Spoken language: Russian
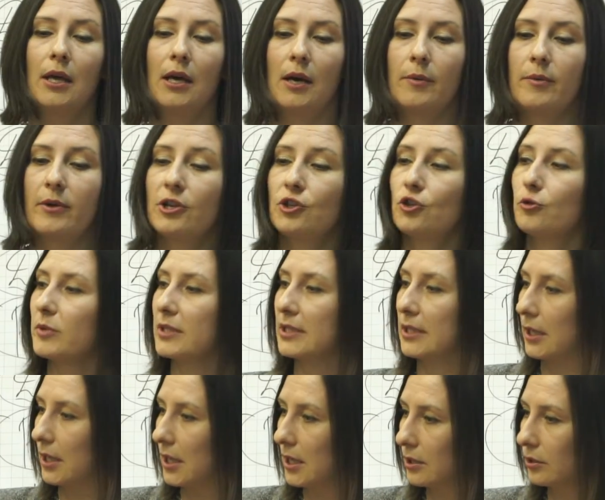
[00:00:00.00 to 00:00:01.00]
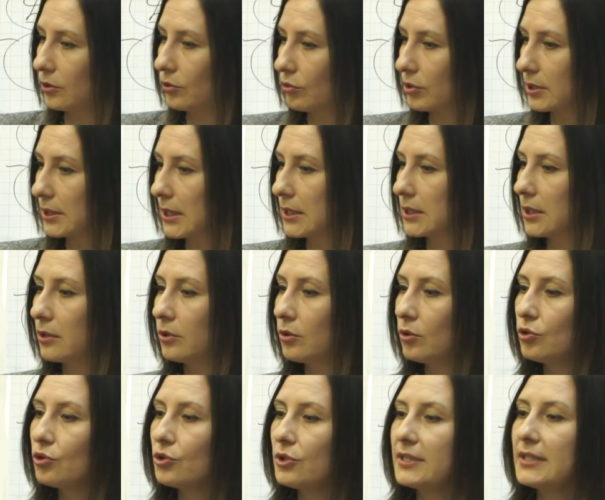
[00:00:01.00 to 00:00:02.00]
оборачиваемость кредиторской
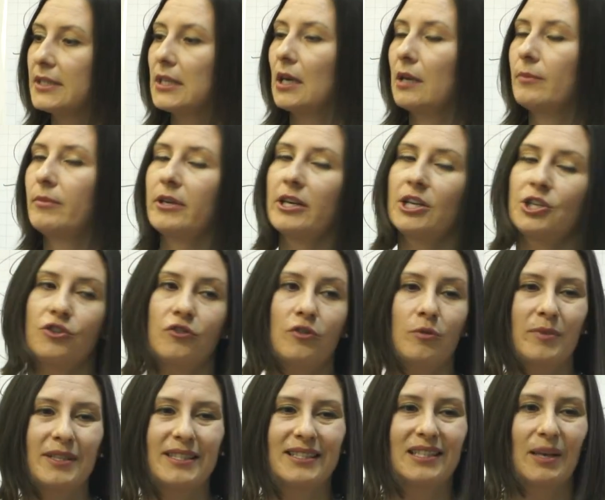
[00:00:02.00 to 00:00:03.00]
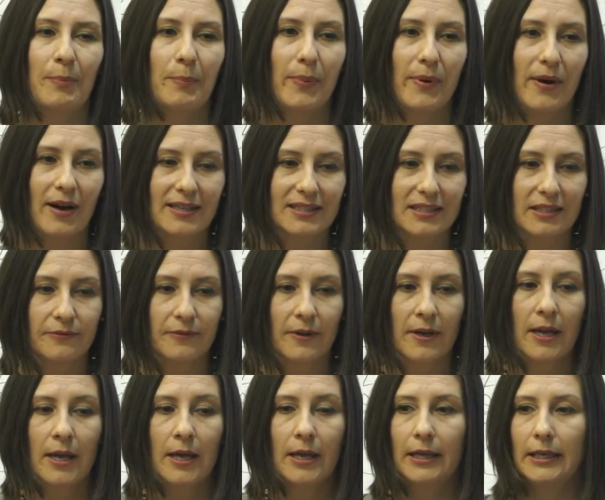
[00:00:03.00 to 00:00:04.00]
задолженности, оборачиваемость запасов
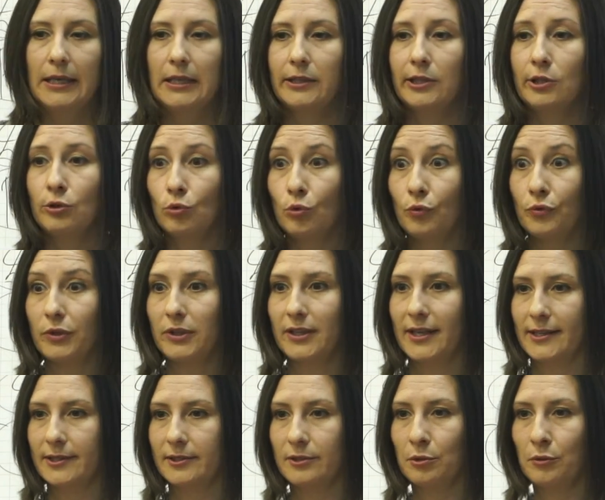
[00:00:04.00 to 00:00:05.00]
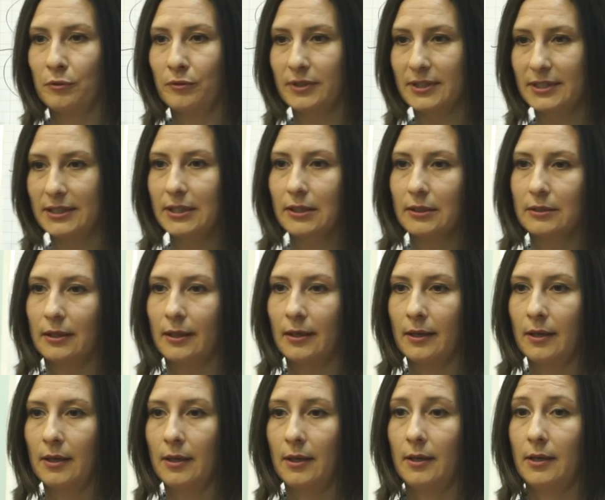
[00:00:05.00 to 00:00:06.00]
и длину финансового цикла.
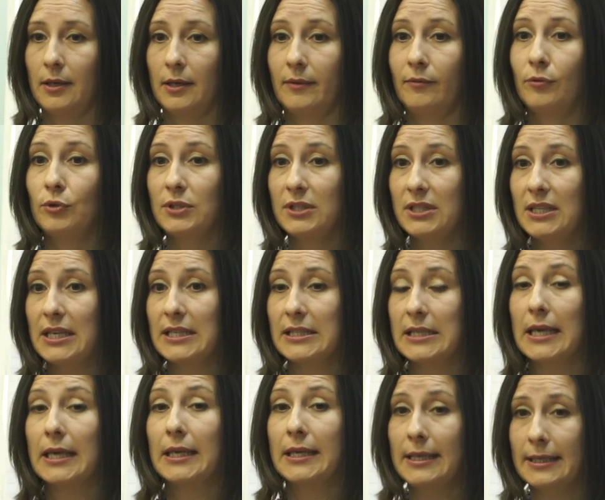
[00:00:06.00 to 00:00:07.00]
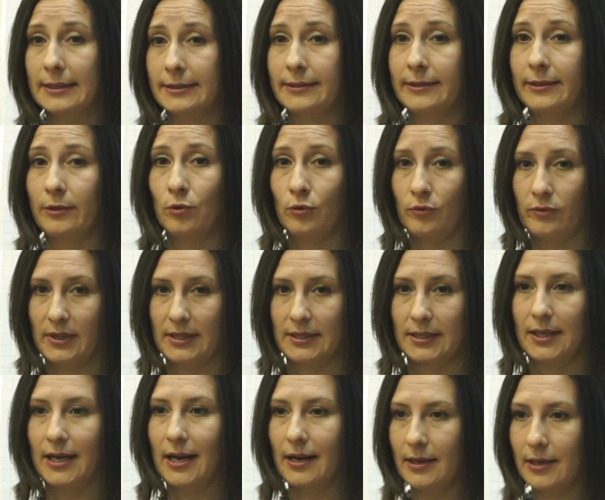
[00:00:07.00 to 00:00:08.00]
Вот здесь, если у
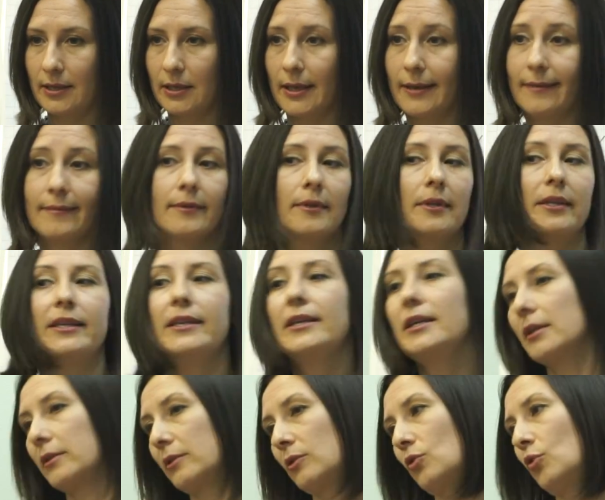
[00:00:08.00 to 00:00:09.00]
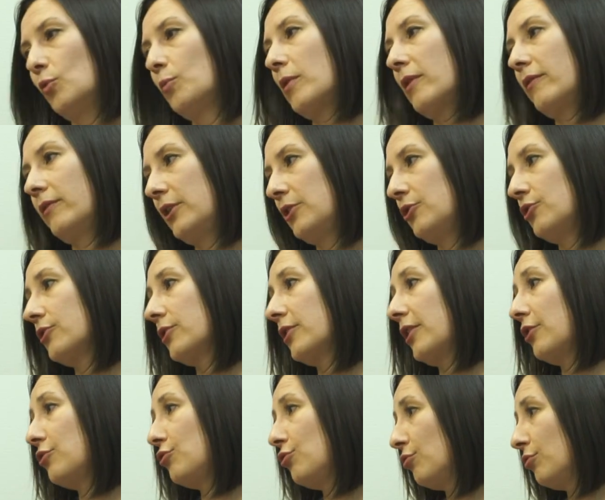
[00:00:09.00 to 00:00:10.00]
вас, коллеги, нет
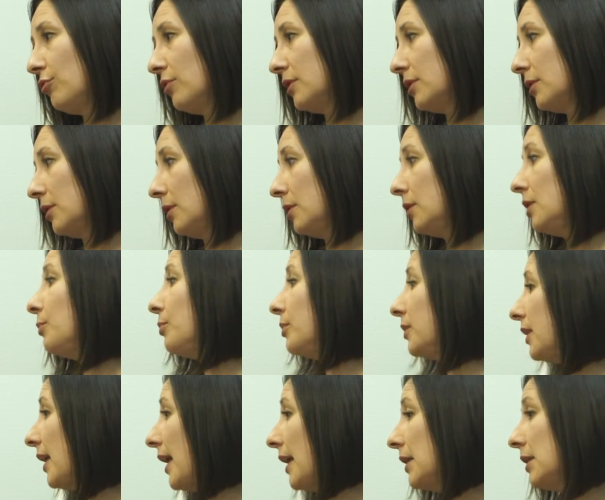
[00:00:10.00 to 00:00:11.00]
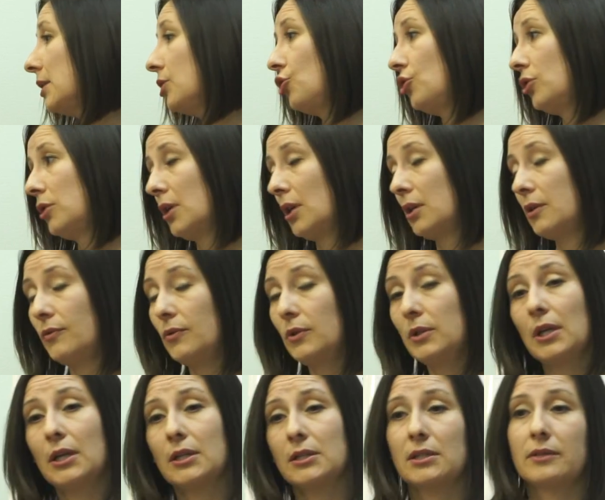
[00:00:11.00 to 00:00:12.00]
управленческой отчетности, не пытайтесь считать
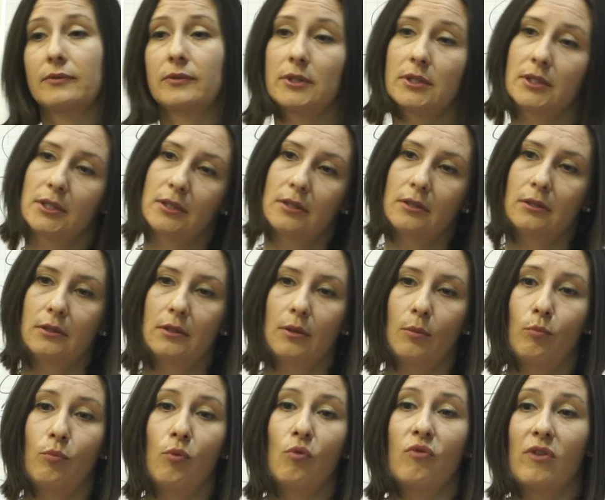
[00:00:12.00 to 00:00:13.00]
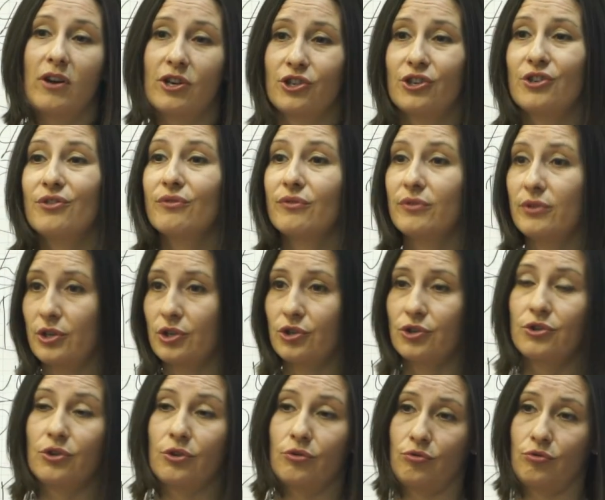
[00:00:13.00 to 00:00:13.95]
финансовый цикл по вашей внешней